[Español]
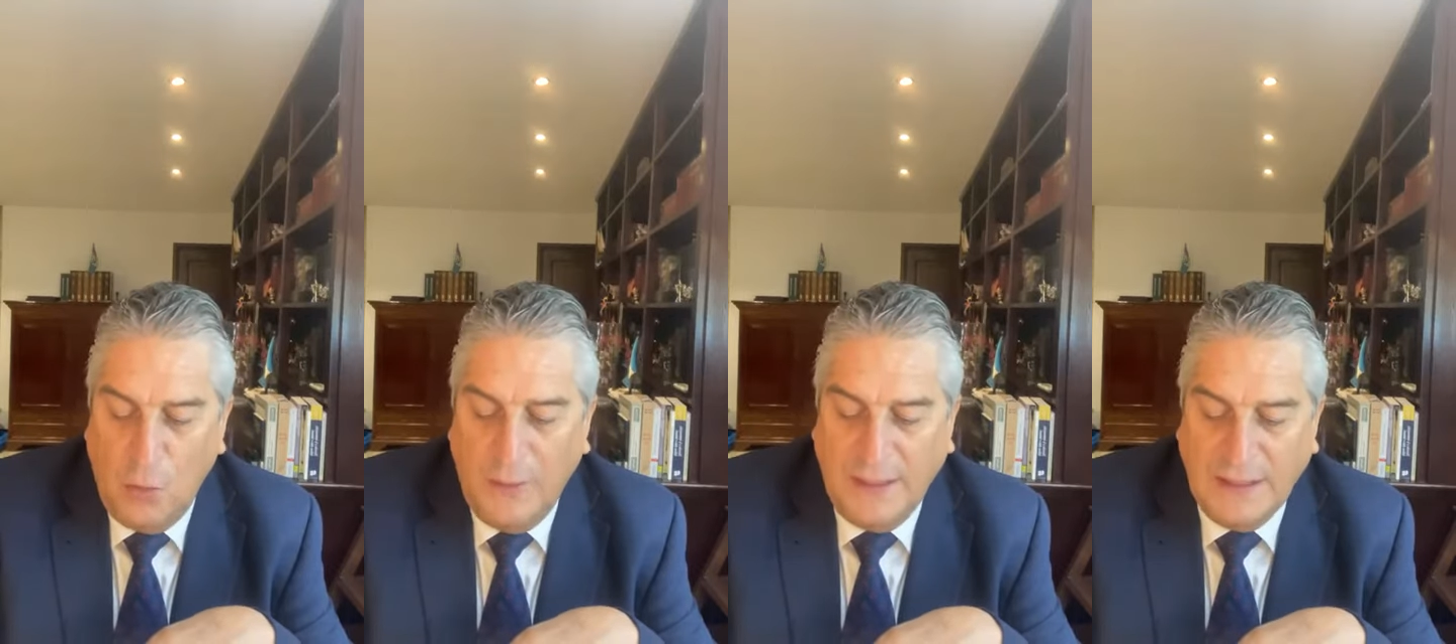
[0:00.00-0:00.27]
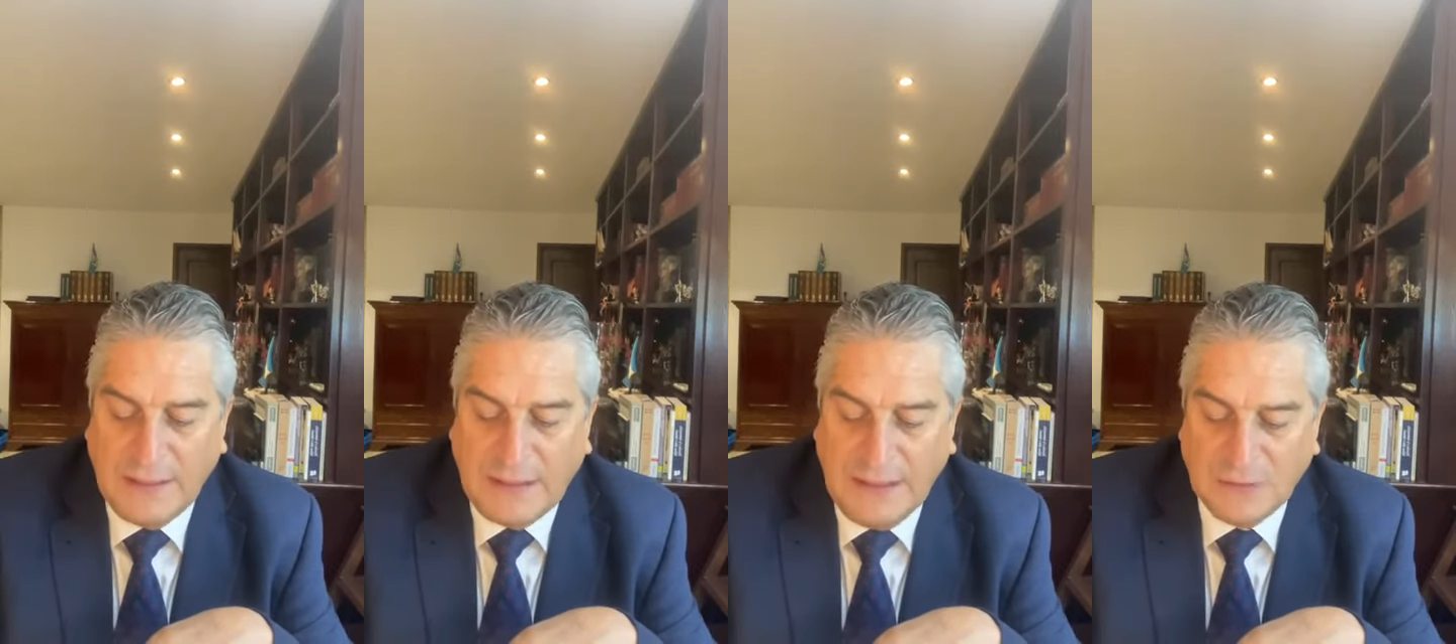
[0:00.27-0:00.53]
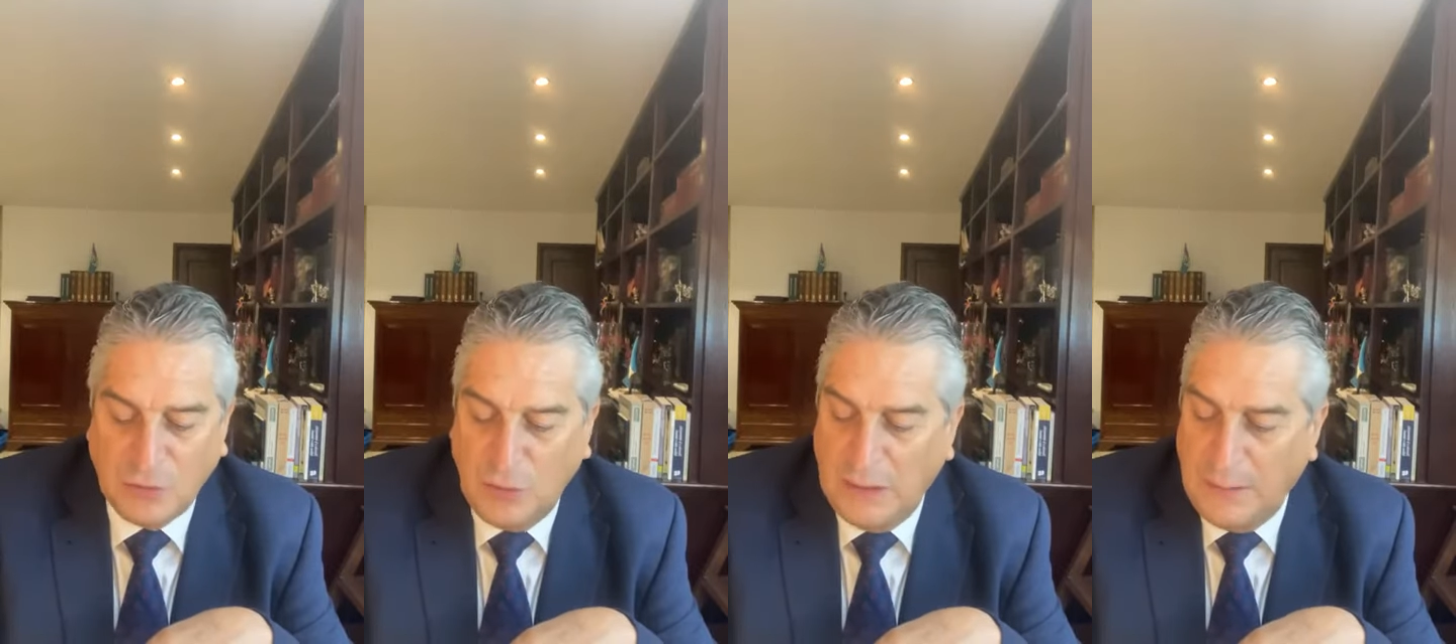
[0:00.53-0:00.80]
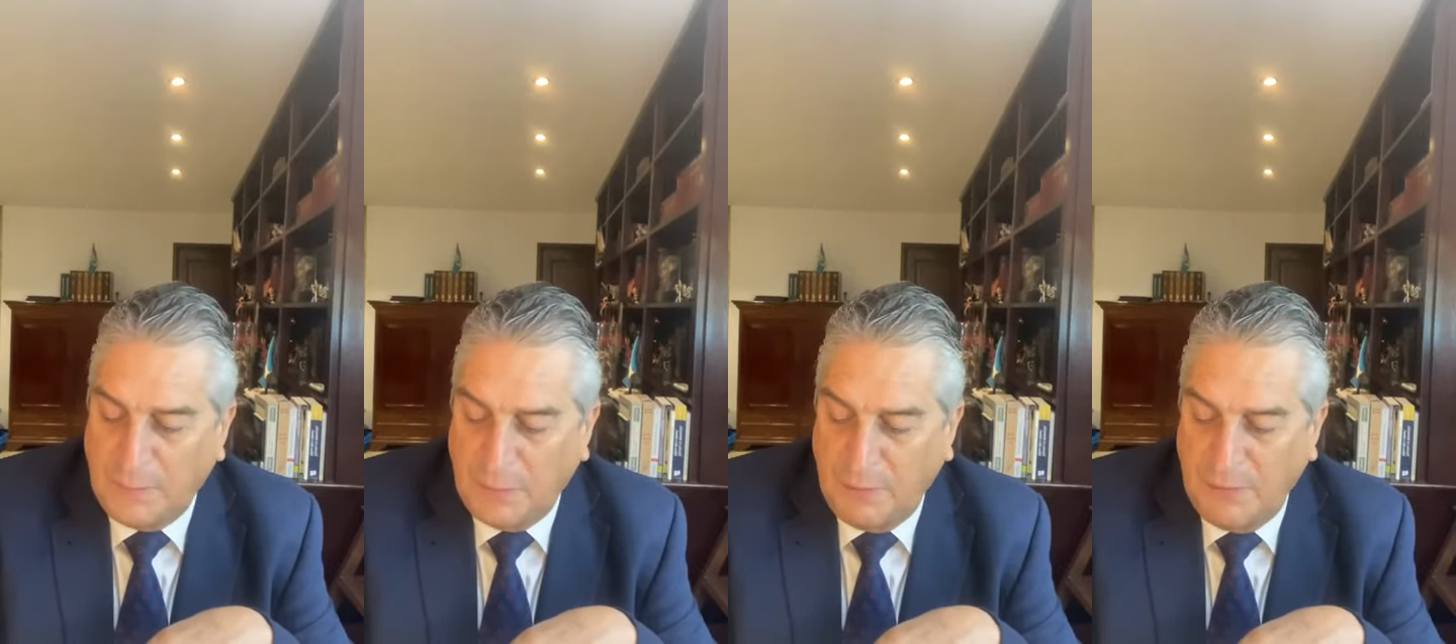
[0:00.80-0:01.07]
o en el caso
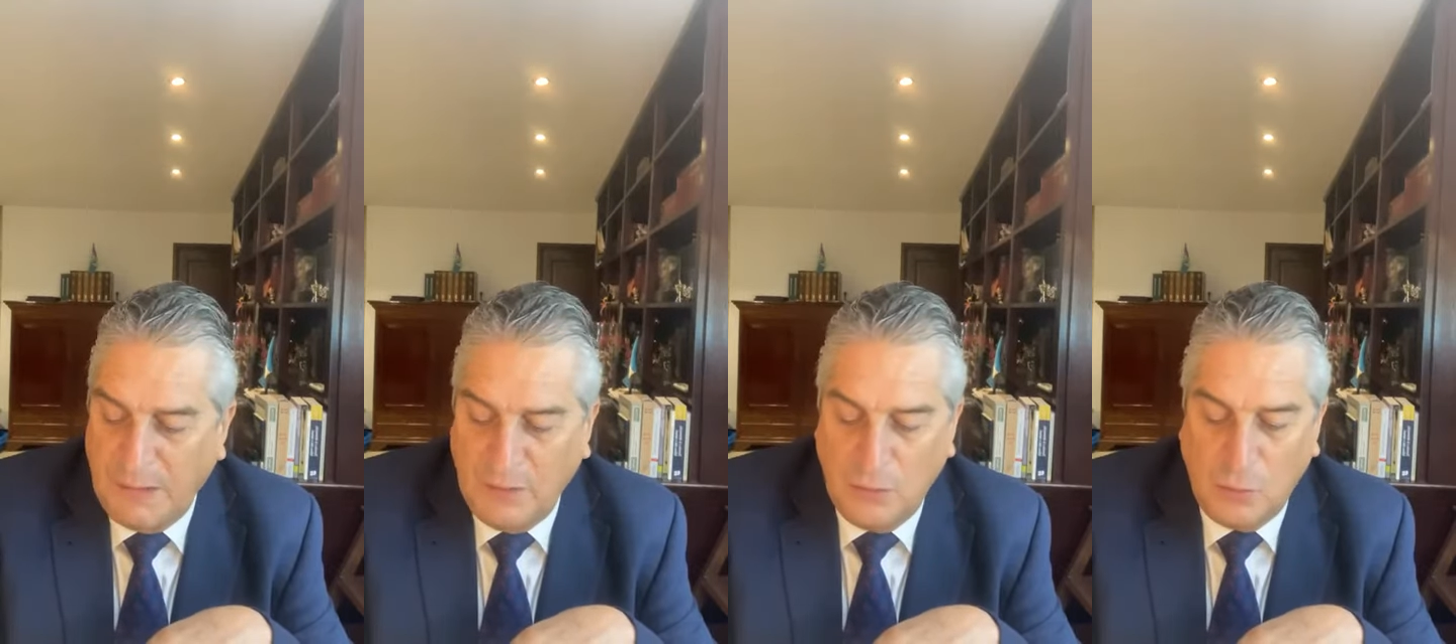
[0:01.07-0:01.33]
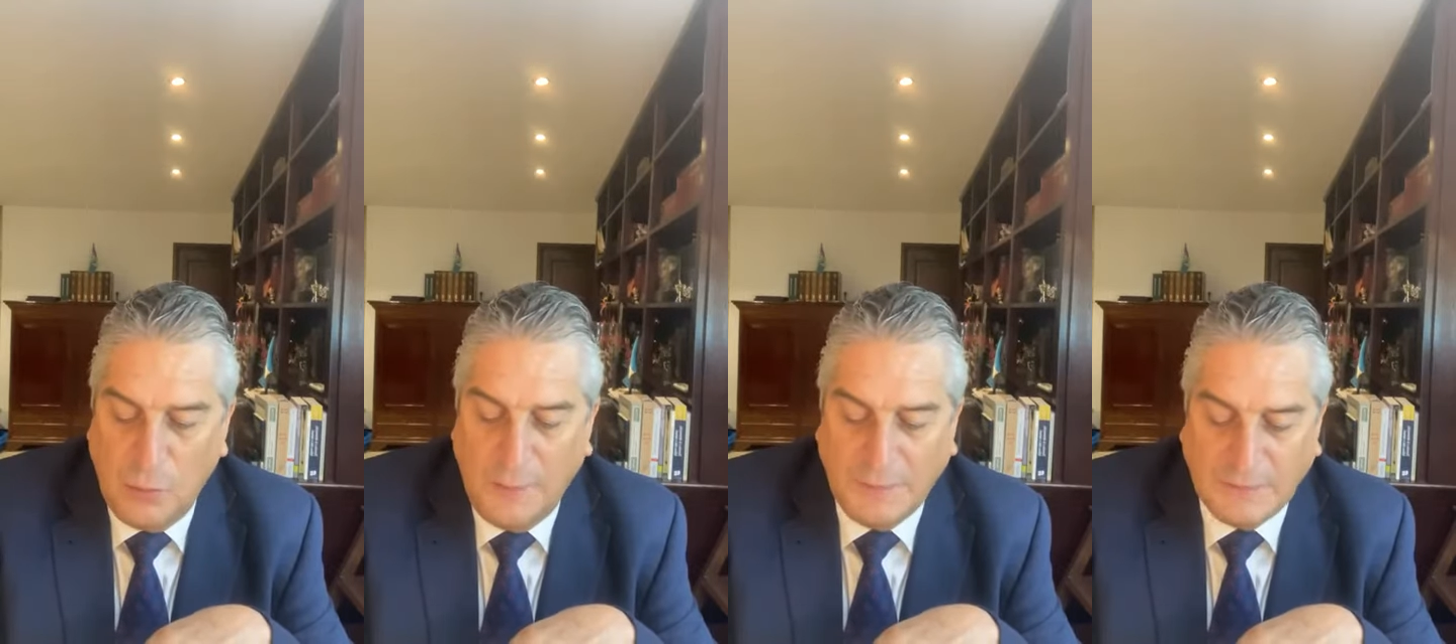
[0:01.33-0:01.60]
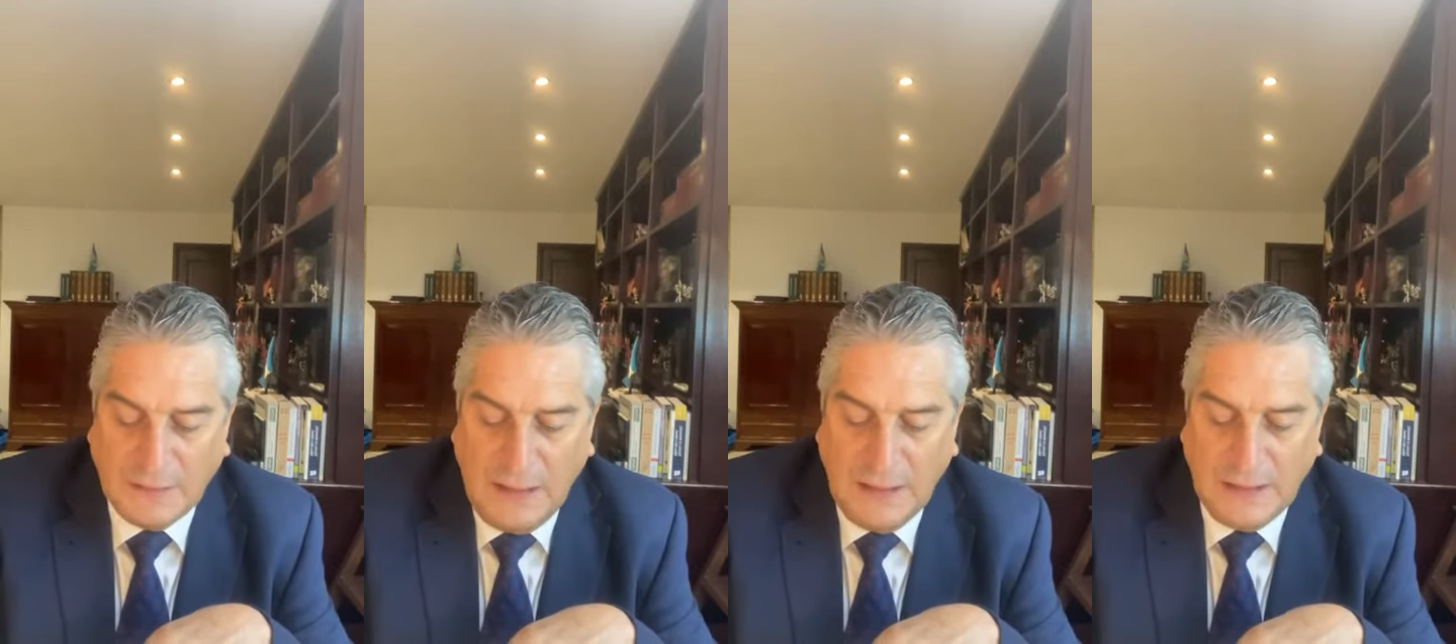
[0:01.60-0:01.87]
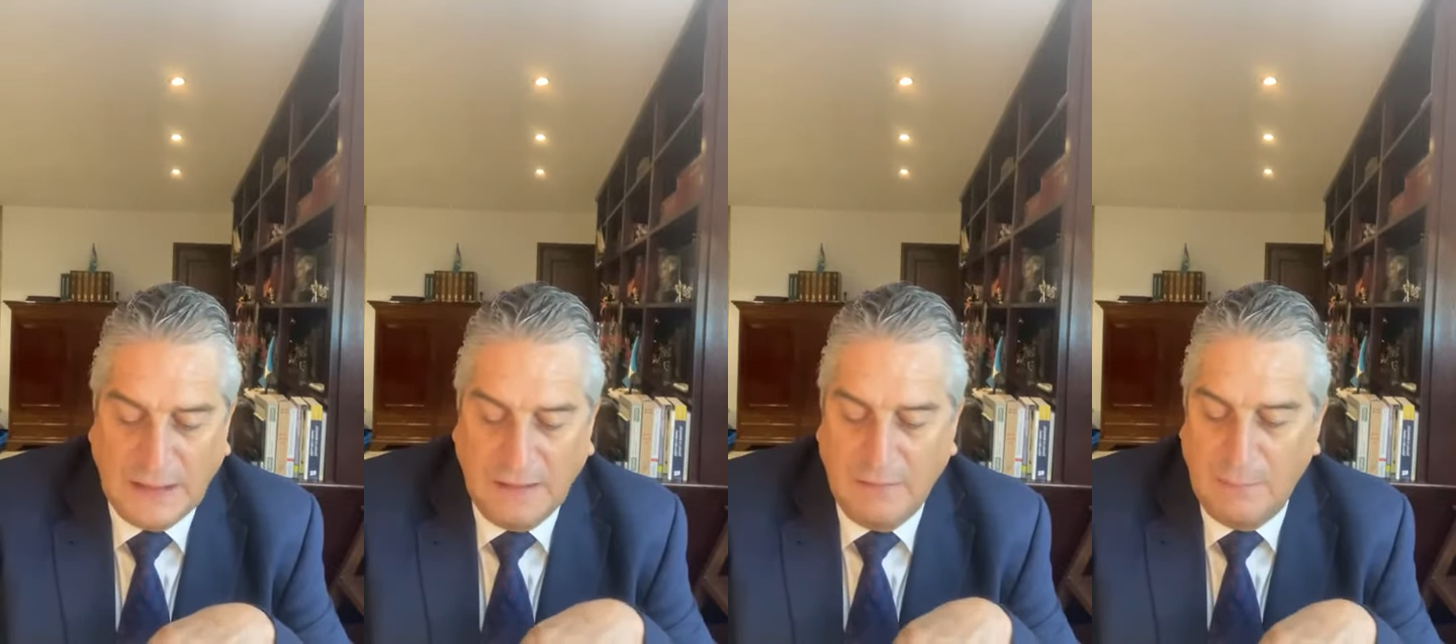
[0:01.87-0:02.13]
de la prueba documental que